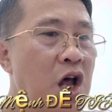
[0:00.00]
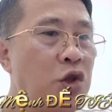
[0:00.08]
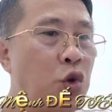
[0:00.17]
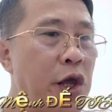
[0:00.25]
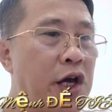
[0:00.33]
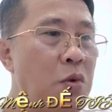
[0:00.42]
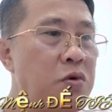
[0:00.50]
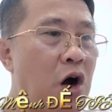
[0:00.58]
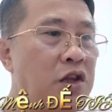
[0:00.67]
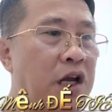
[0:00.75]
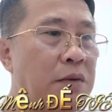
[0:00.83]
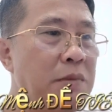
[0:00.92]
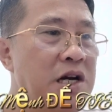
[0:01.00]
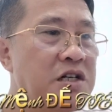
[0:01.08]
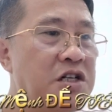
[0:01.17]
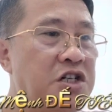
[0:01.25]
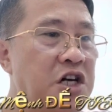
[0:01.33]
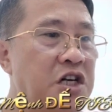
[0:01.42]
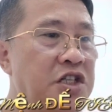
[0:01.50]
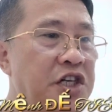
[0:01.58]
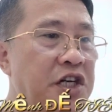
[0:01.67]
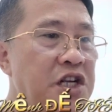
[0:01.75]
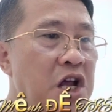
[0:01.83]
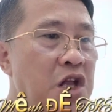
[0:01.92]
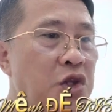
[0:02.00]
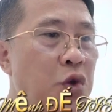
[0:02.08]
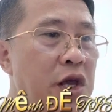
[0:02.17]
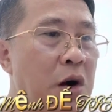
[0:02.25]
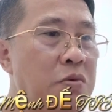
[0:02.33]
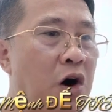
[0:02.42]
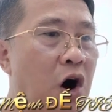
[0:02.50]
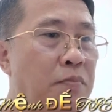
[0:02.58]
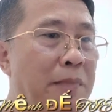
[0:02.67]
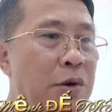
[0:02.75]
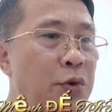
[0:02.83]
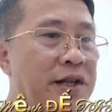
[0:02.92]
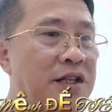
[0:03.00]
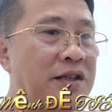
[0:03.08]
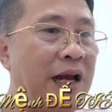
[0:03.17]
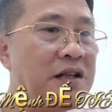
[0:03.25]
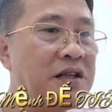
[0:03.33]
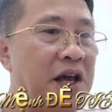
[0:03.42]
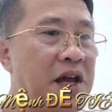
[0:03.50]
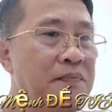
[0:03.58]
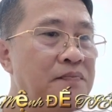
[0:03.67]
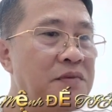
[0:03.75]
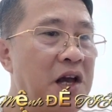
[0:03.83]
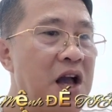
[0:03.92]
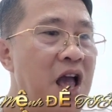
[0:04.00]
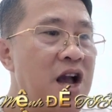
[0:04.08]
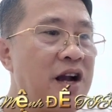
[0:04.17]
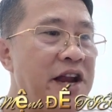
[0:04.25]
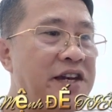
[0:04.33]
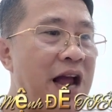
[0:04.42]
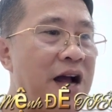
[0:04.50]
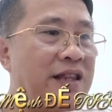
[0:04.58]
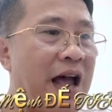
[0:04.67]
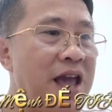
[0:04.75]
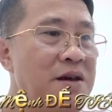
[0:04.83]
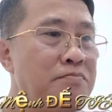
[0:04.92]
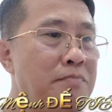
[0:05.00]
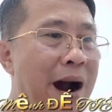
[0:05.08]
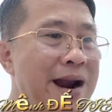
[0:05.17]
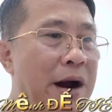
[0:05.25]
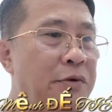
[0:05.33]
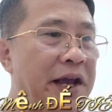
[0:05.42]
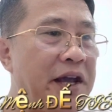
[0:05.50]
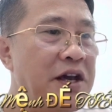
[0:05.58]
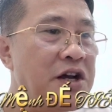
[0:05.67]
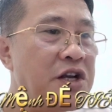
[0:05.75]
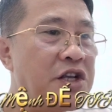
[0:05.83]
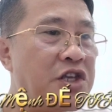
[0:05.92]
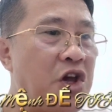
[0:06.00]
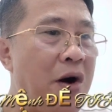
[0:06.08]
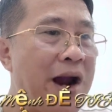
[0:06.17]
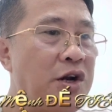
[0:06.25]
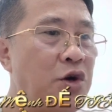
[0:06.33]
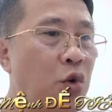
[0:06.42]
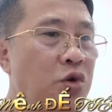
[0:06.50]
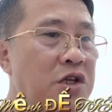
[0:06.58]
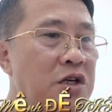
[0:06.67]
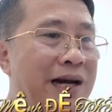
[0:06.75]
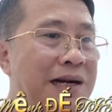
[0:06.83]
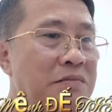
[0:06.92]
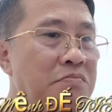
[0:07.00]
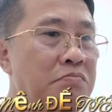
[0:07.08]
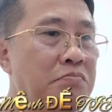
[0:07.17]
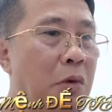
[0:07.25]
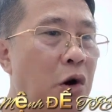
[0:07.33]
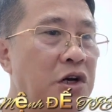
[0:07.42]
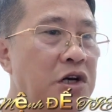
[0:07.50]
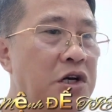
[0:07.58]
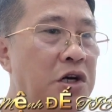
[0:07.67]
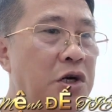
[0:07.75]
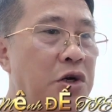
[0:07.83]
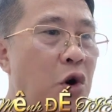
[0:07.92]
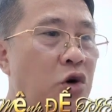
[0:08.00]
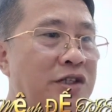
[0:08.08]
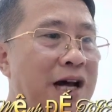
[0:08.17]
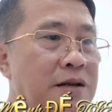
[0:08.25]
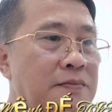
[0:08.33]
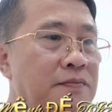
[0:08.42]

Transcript: Tuy không có thành binh trợ chiến, tuy không còn bản nguyên thánh thể, nhưng cái trạng thái bá đạo này cho anh đủ tư cách một đường đồ sát.